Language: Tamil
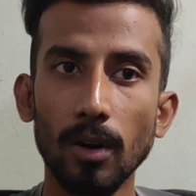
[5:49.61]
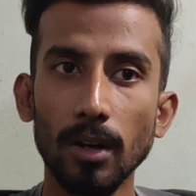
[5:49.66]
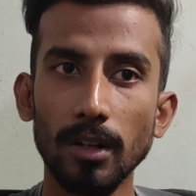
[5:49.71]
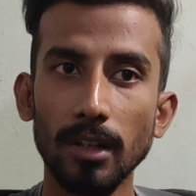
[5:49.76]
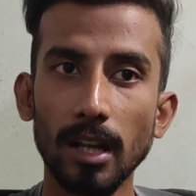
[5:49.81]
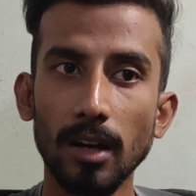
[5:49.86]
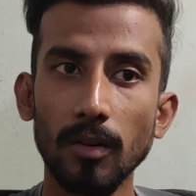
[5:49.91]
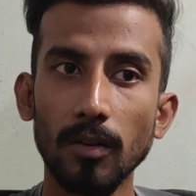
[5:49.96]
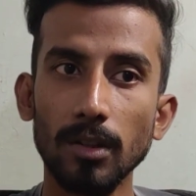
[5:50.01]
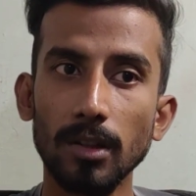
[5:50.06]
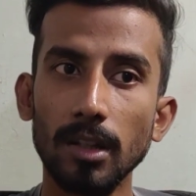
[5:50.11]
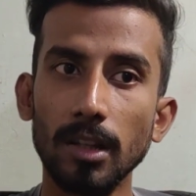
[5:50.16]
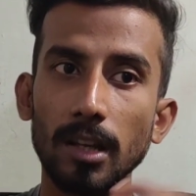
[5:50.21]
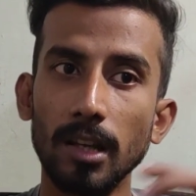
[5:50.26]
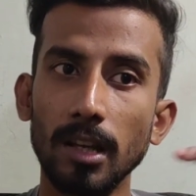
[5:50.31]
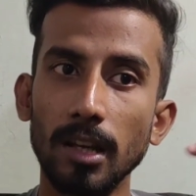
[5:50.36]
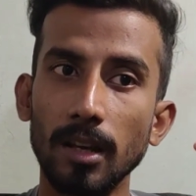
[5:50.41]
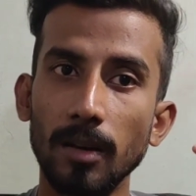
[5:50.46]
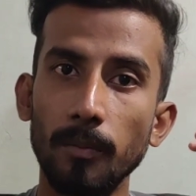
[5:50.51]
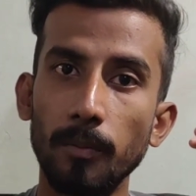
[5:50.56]
ஒன் தான் வந்து
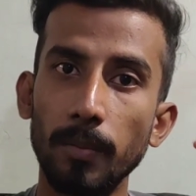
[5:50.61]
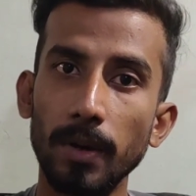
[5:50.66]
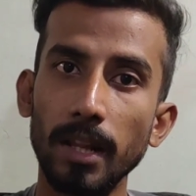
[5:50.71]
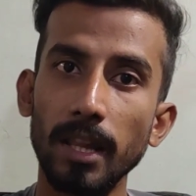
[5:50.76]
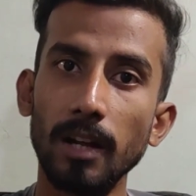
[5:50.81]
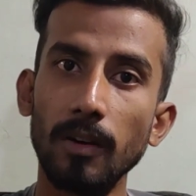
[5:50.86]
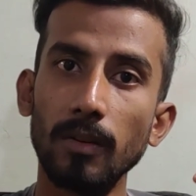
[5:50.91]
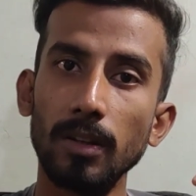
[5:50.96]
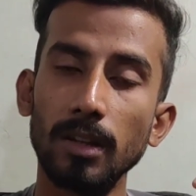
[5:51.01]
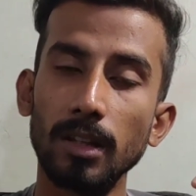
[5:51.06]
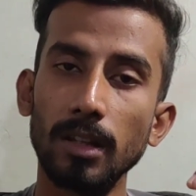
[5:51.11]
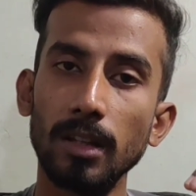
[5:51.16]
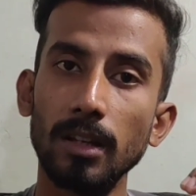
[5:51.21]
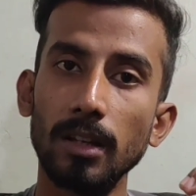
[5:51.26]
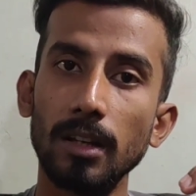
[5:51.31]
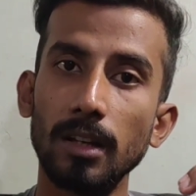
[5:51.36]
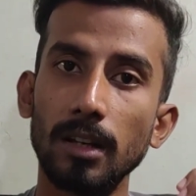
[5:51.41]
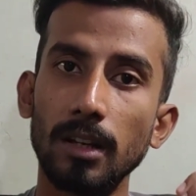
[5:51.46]
இப்படி தான் வந்து